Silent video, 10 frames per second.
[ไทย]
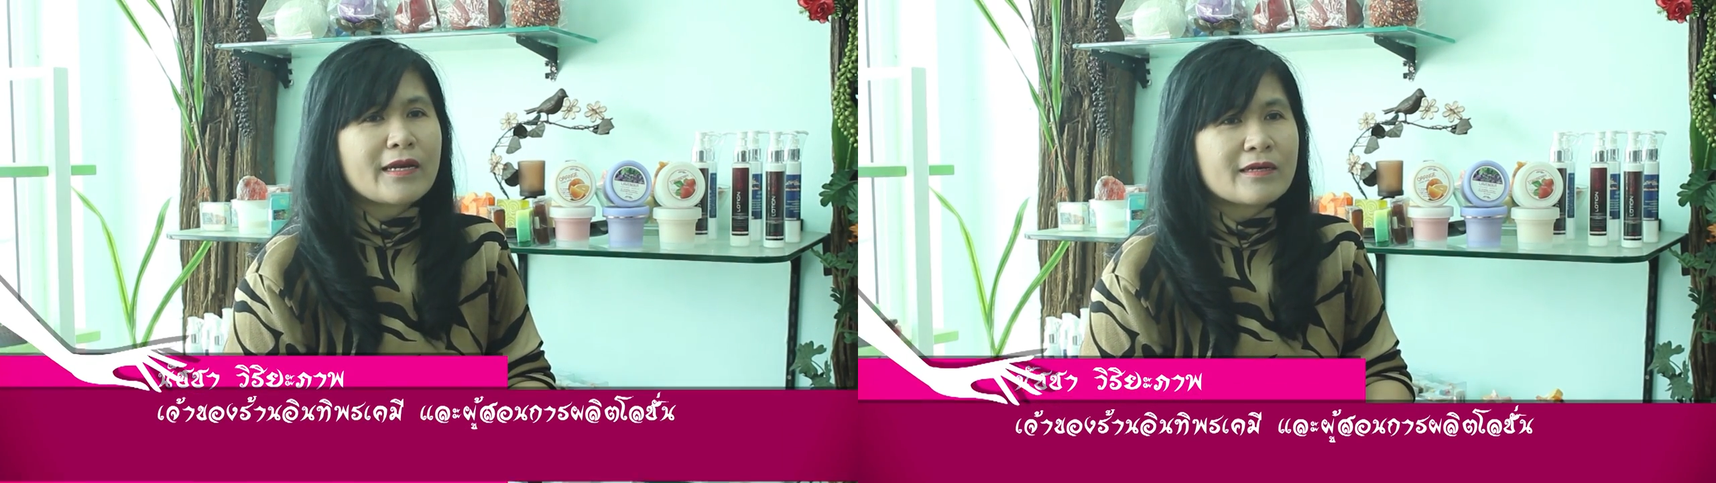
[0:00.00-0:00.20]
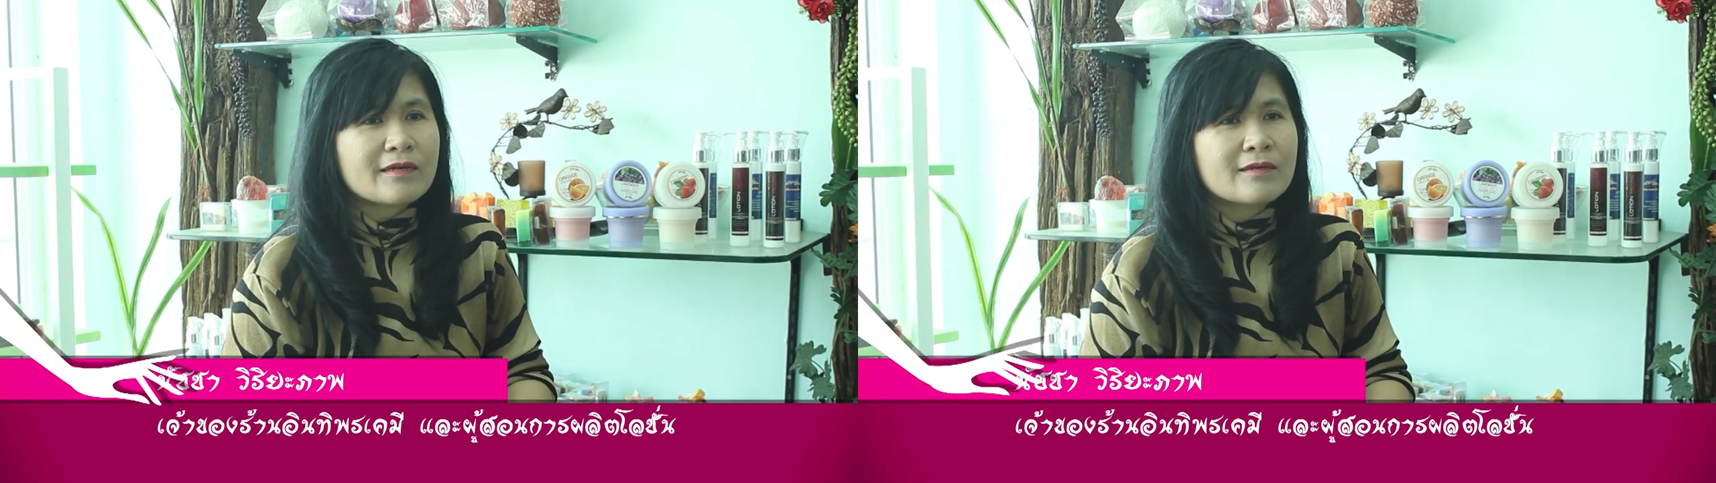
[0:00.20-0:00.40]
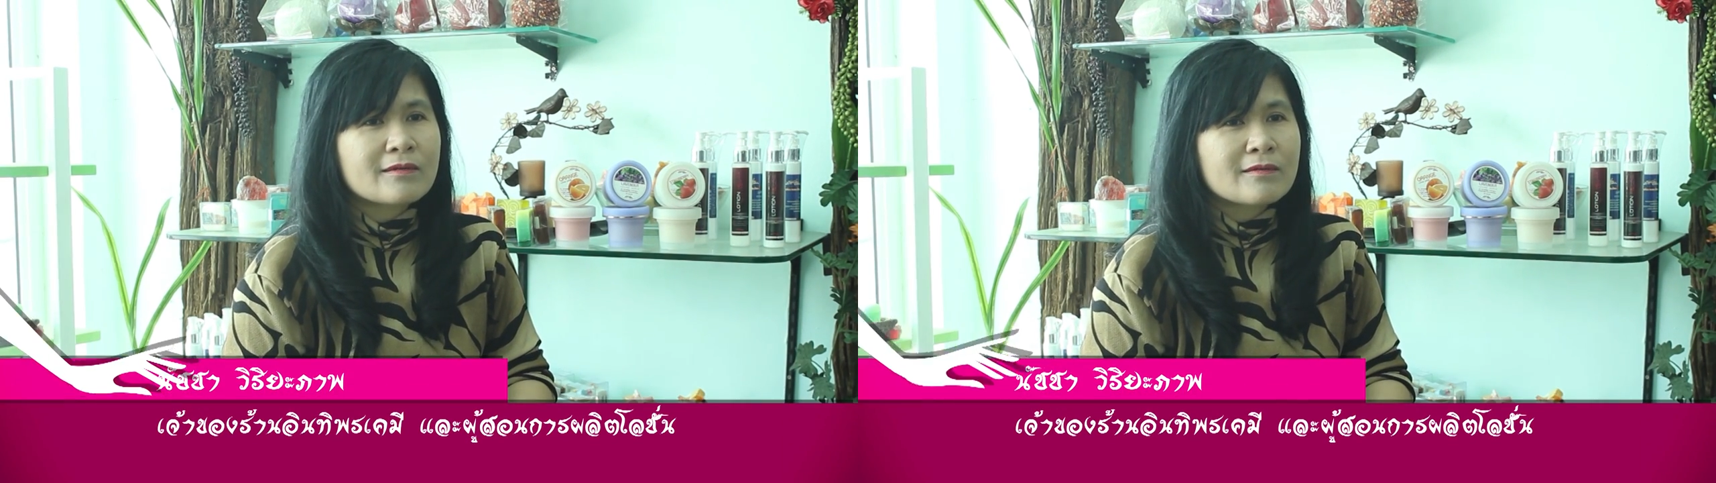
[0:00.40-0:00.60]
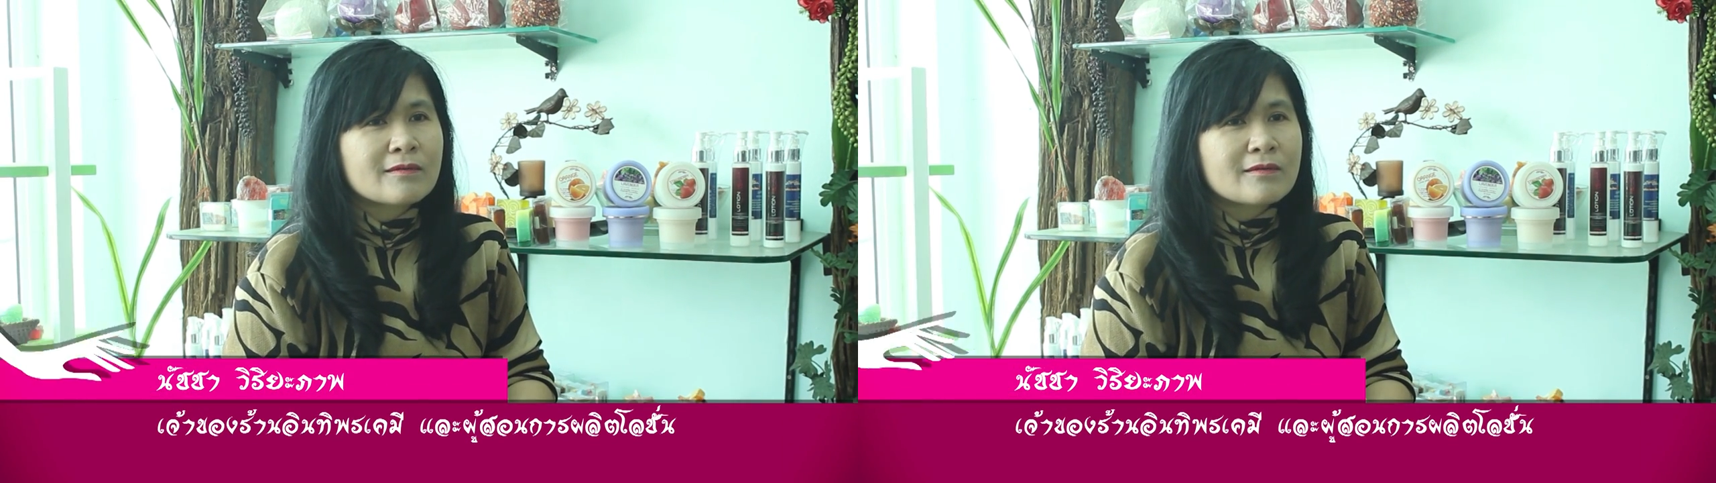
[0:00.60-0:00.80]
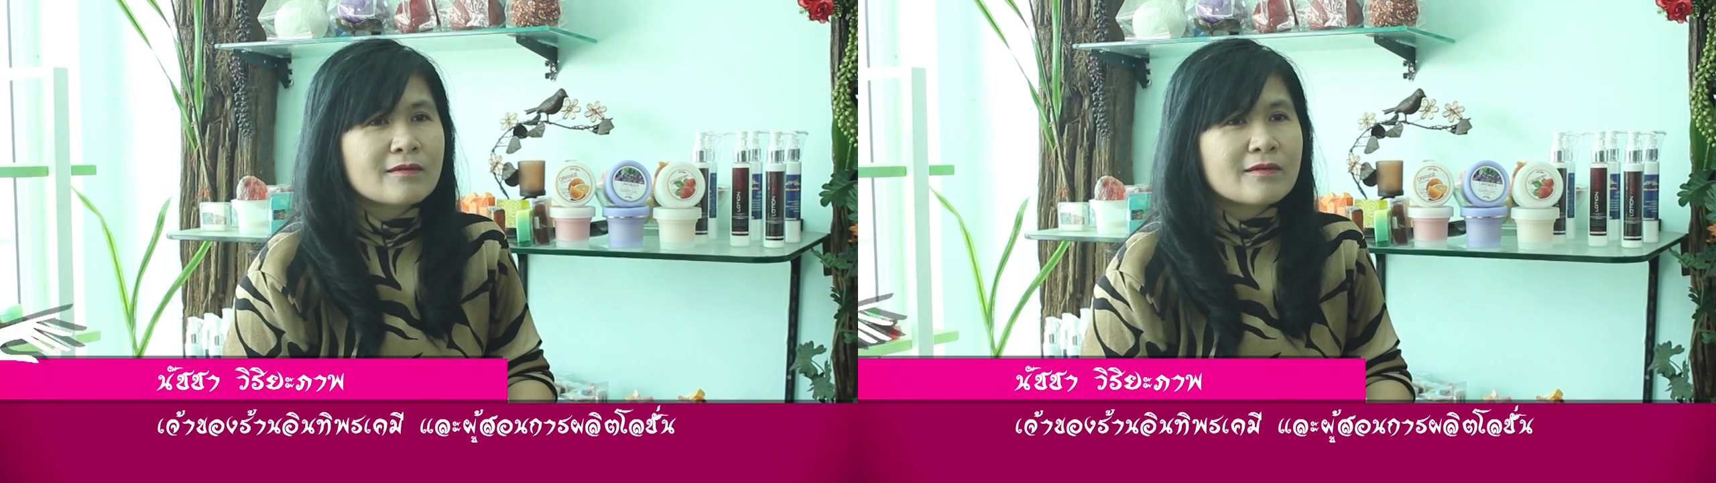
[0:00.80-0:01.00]
ณ
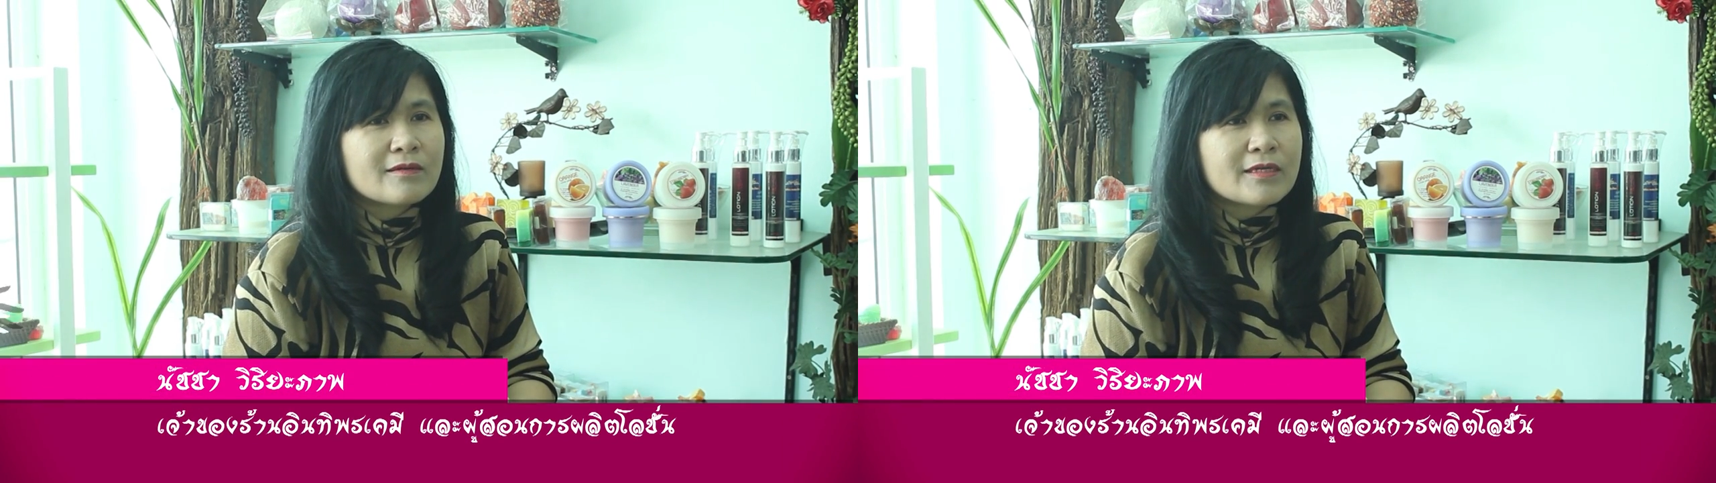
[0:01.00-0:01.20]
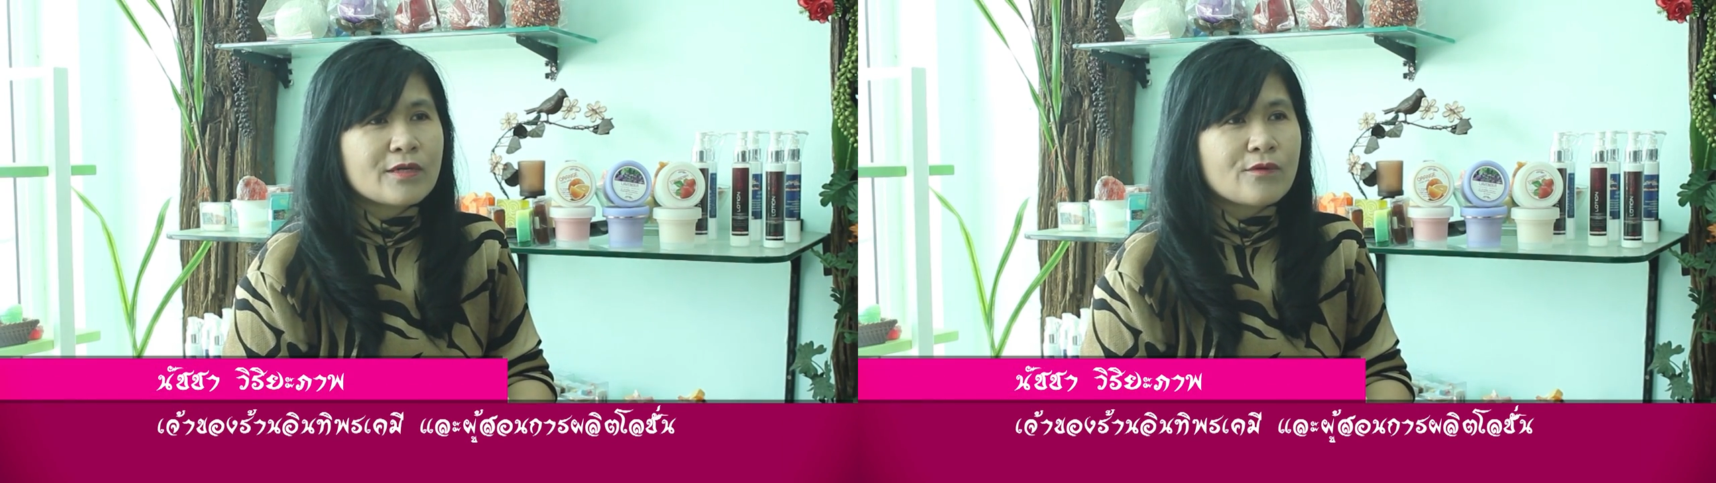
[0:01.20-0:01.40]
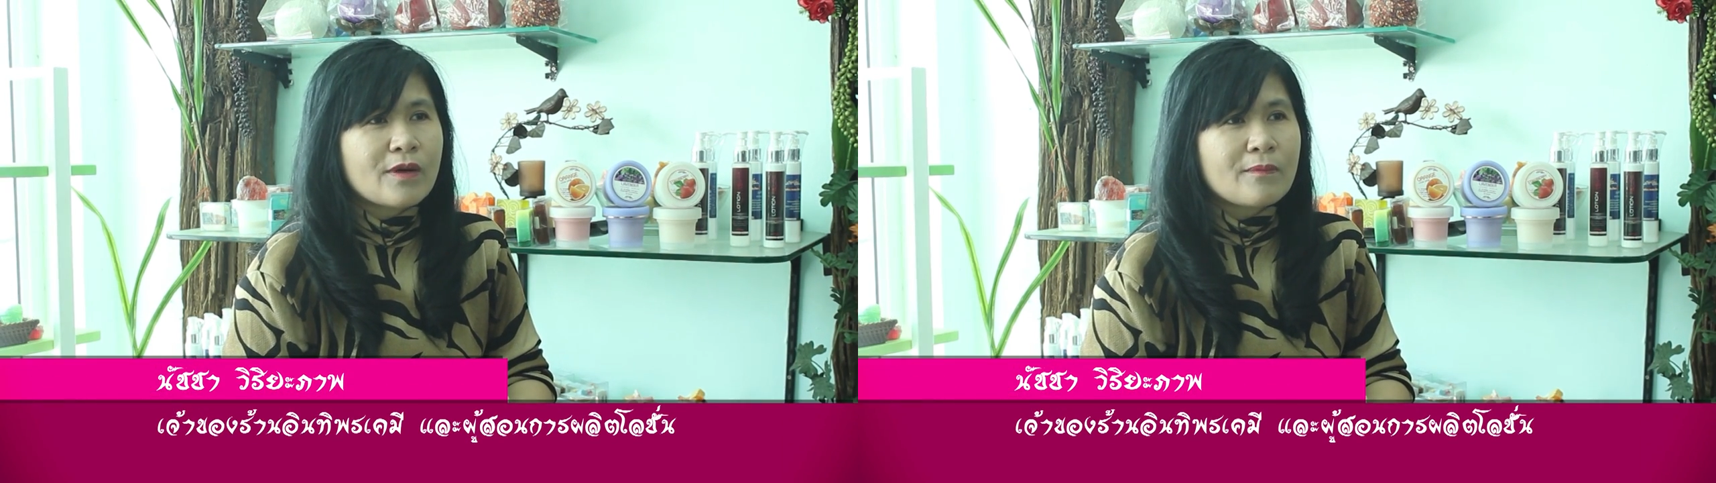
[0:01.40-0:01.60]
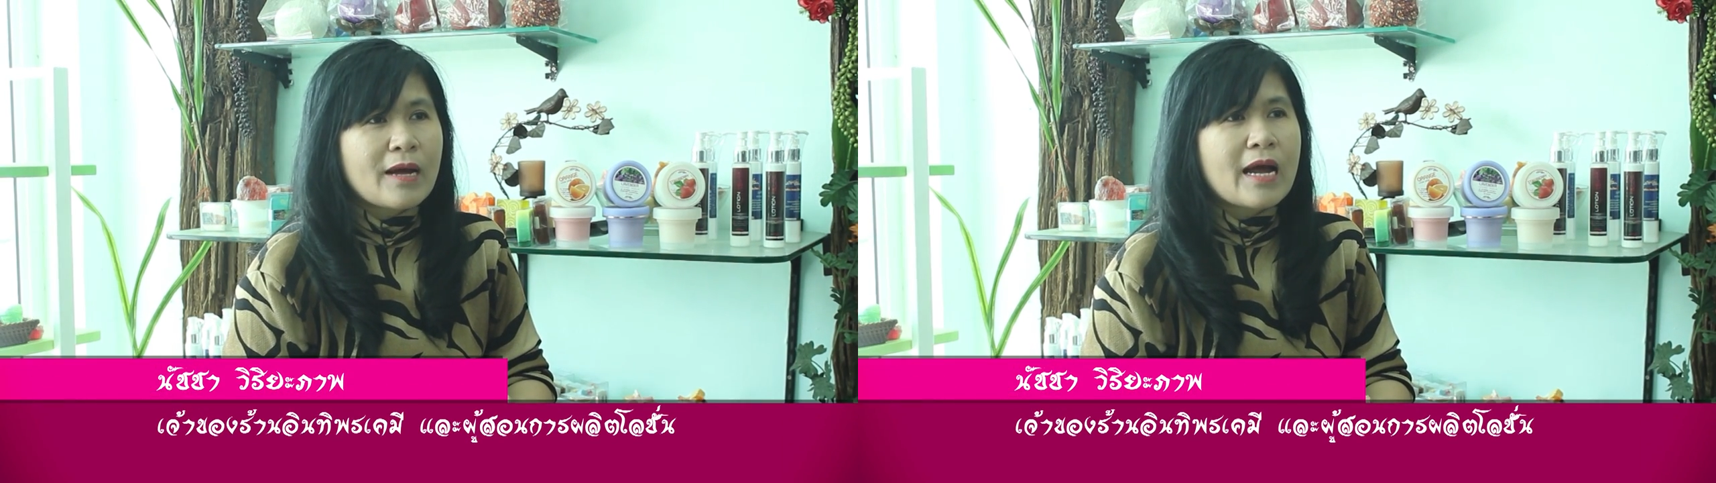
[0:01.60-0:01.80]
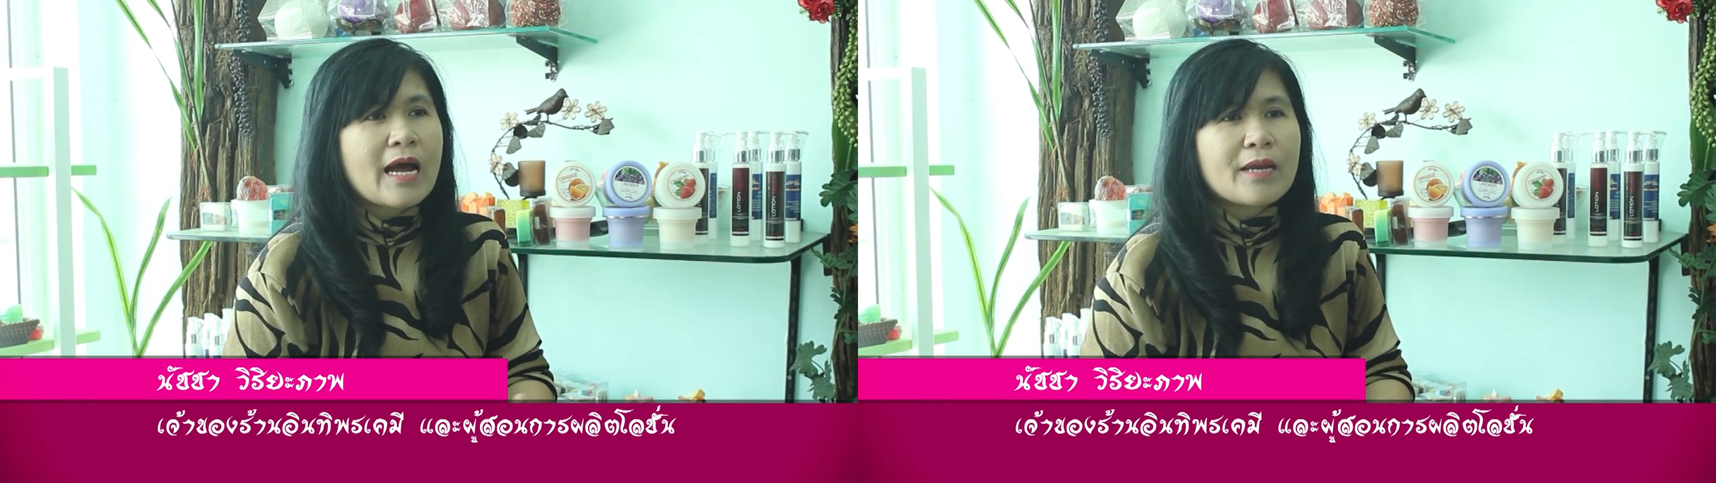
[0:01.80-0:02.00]
เกี่ยวกับ
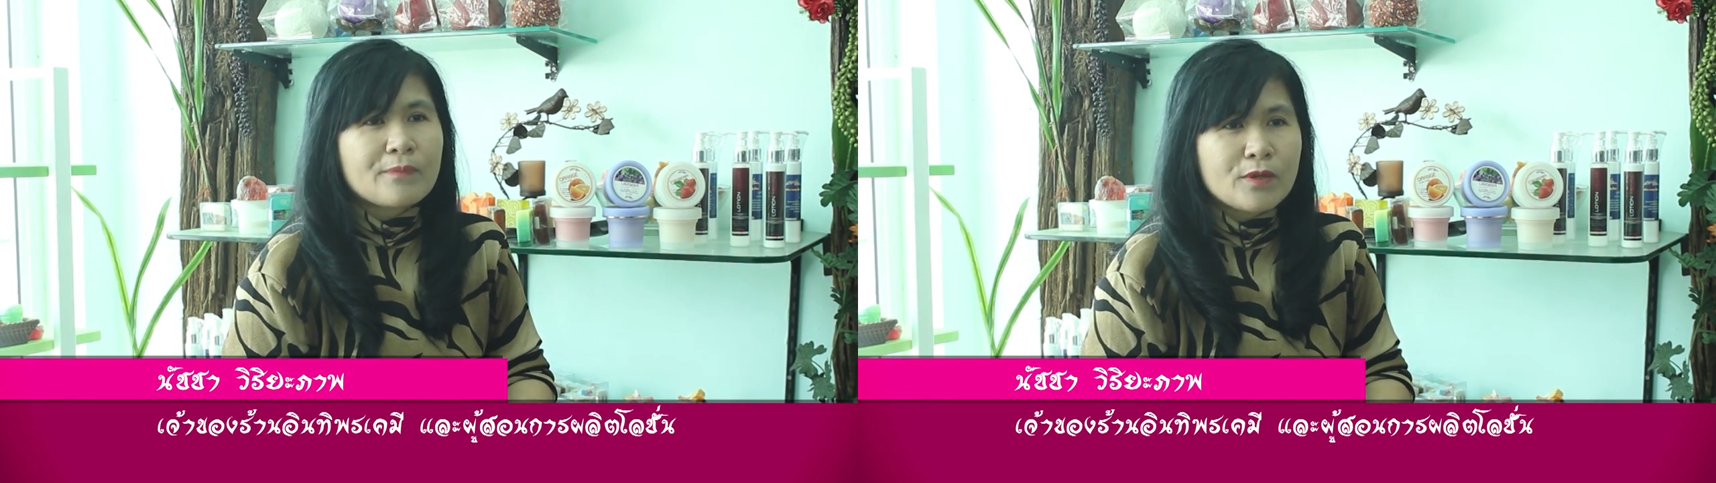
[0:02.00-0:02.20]
อาหาร